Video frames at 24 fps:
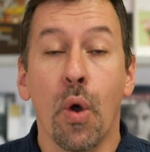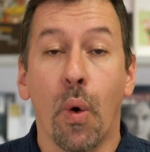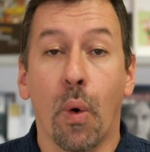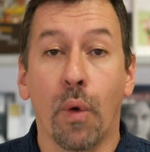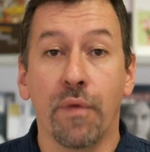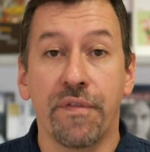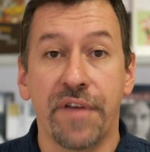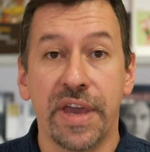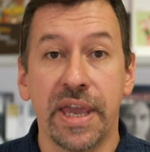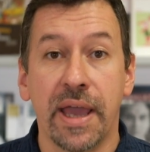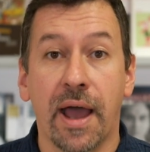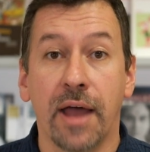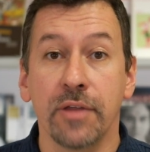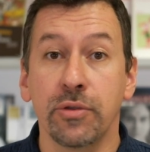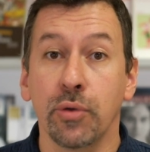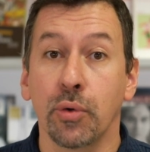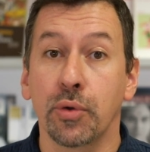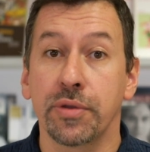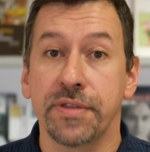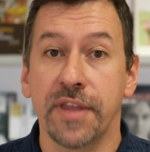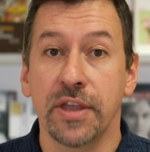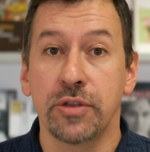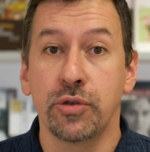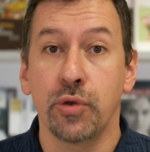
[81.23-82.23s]
On veillera
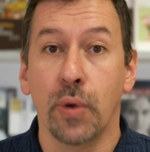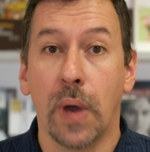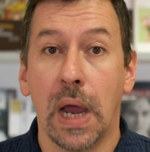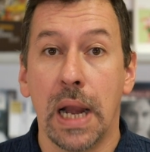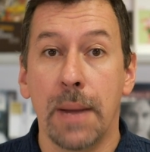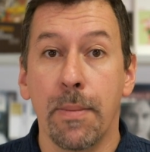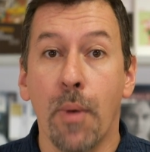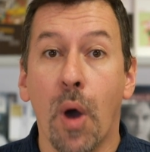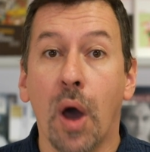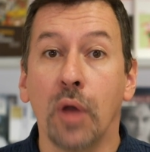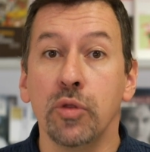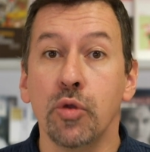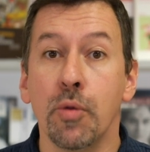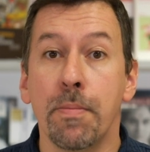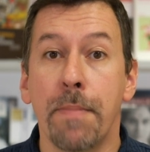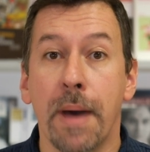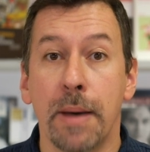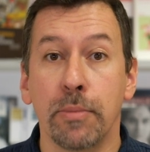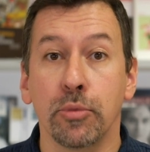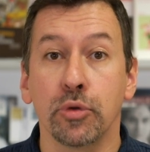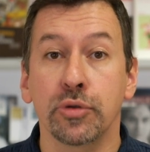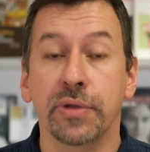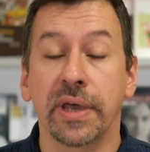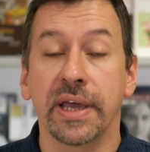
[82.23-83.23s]
donc naturellement à ne
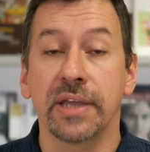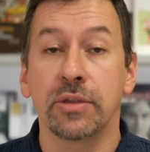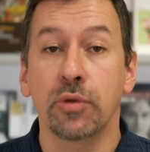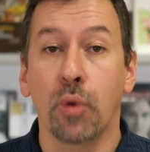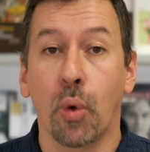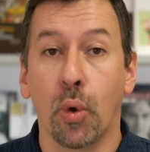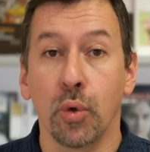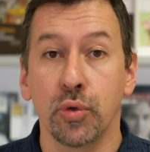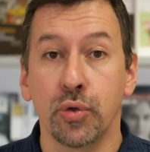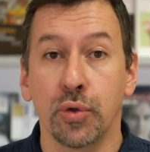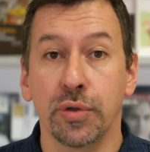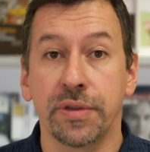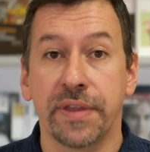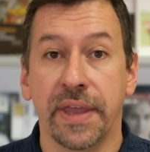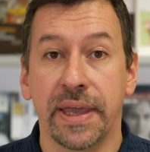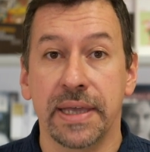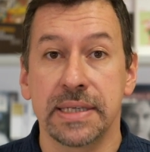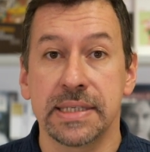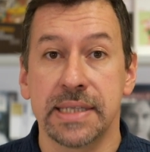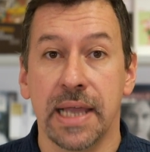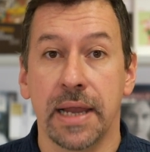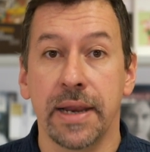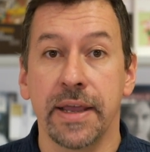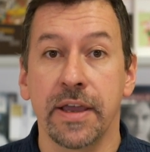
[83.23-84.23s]
pas montrer trop de
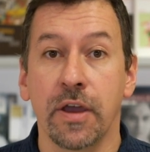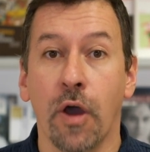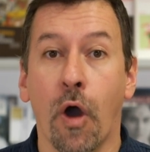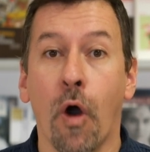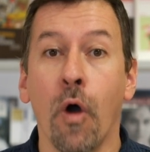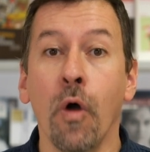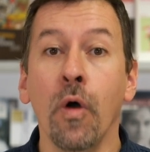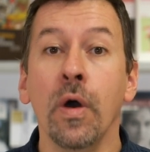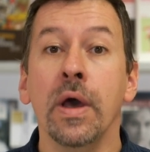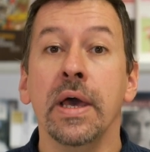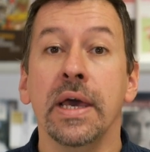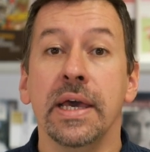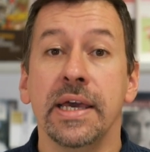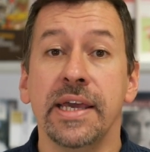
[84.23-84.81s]
texte à l'écran